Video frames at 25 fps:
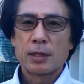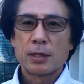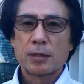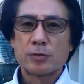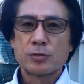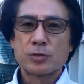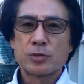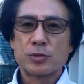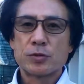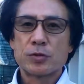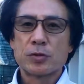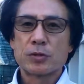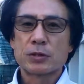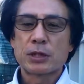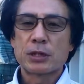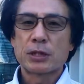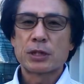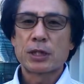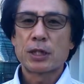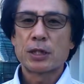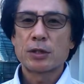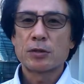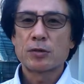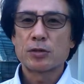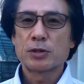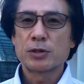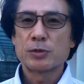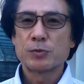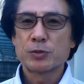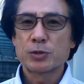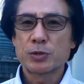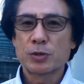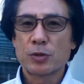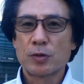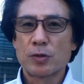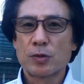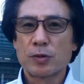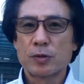うちのサテライト事務
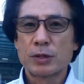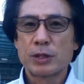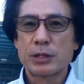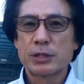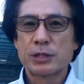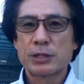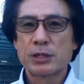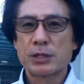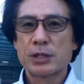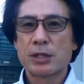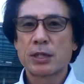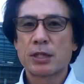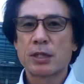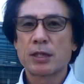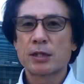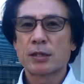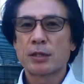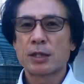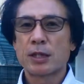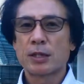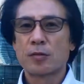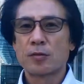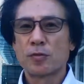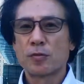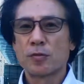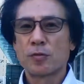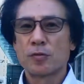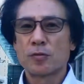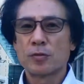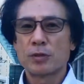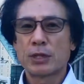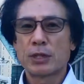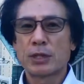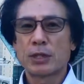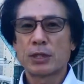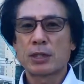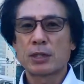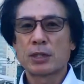所西品川店の方
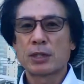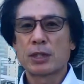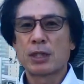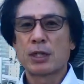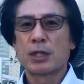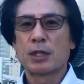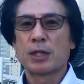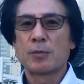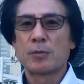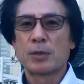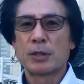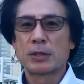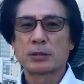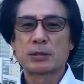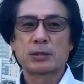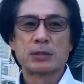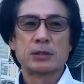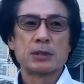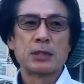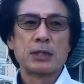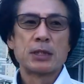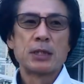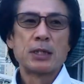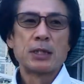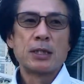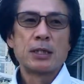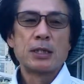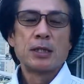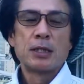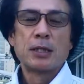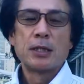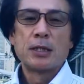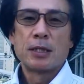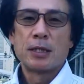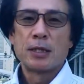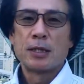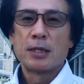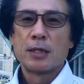に来ています。
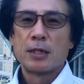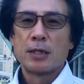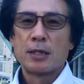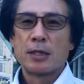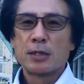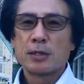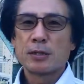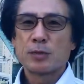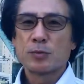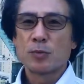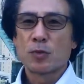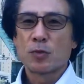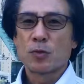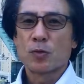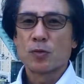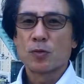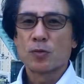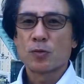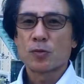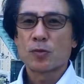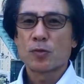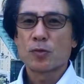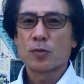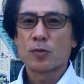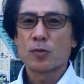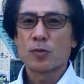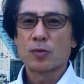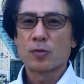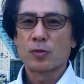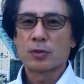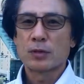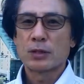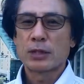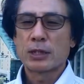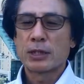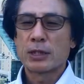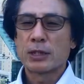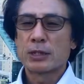いつもここのところ、
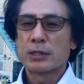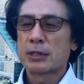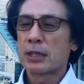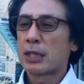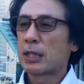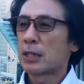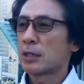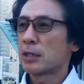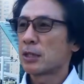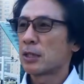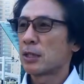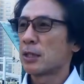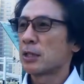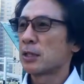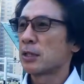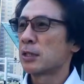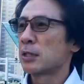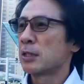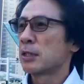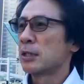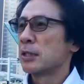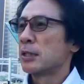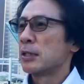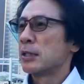最近、